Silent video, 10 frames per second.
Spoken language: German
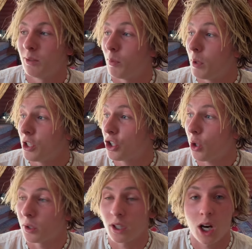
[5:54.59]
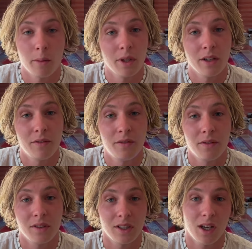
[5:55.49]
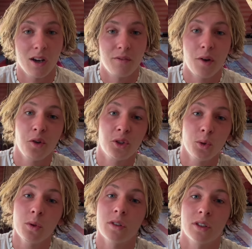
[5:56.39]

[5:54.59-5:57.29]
Mal schauen. Aber ja, very soon.